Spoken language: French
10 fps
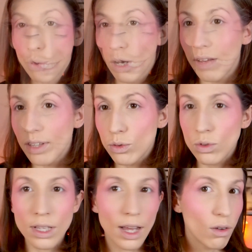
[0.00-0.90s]
Pour aller avec tout
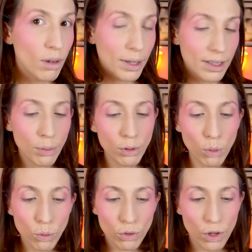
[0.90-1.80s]
ça, on va mettre un peu de
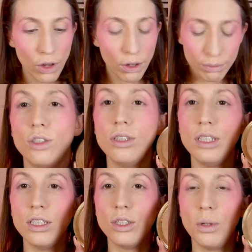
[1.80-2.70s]
bronzer.
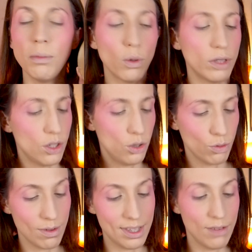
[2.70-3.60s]
J'utilise celui de ma
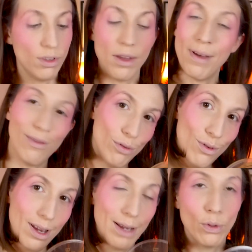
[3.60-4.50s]
rotation. Si vous n'avez pas vu
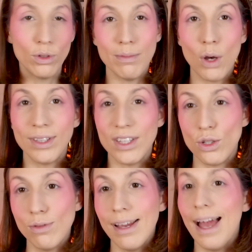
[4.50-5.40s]
les produits de ma
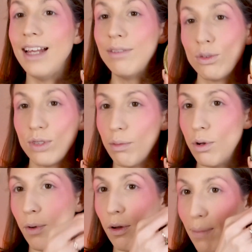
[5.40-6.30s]
rotation, allez voir tout
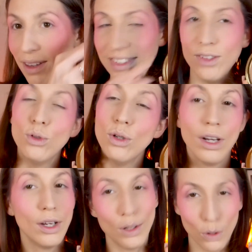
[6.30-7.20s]
simplement ma vidéo
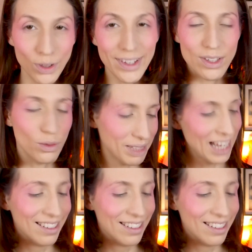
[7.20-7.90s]
rotation.